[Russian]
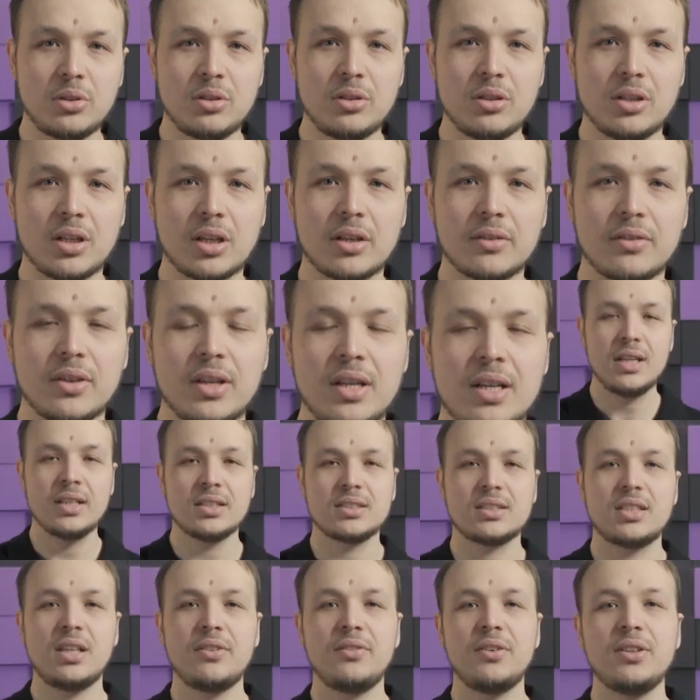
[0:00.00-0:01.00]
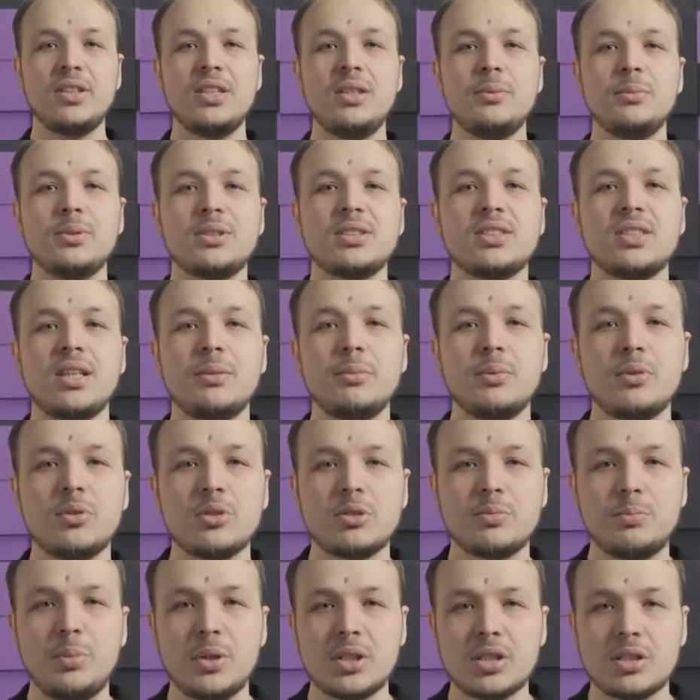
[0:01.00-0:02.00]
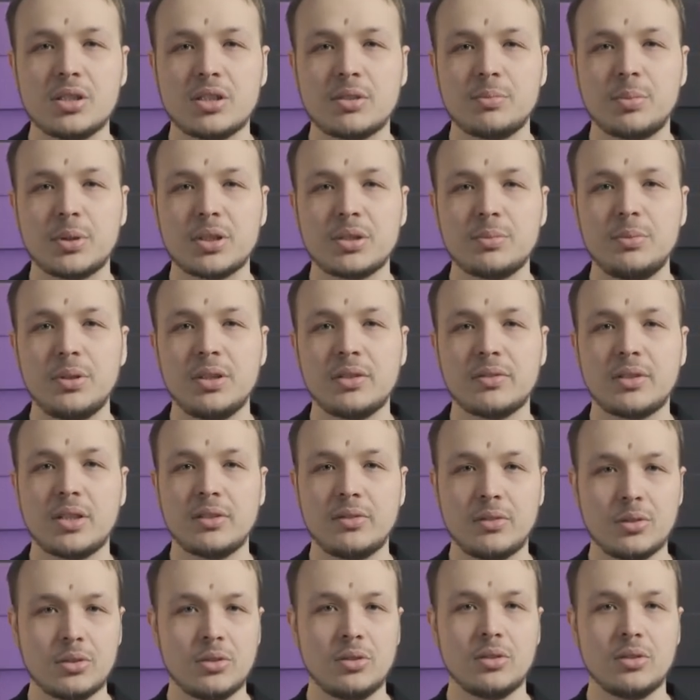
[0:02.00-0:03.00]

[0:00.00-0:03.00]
долларов, став одним из самых успешных спортсменов того